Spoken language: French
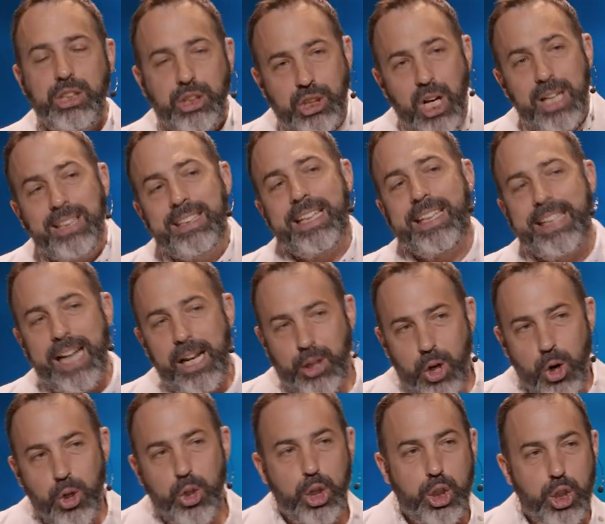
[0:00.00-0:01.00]
Ça, c'est
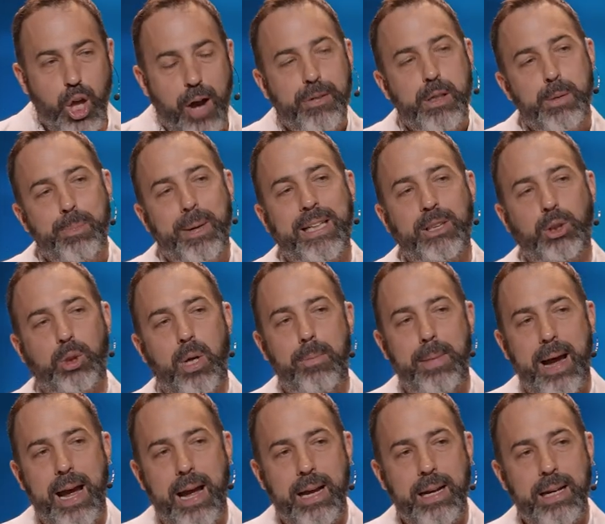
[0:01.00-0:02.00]
quelqu'un de tough
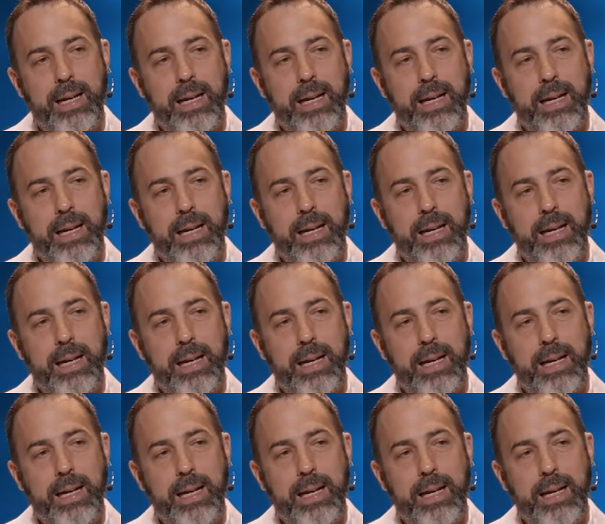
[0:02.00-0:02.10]
spirituellement.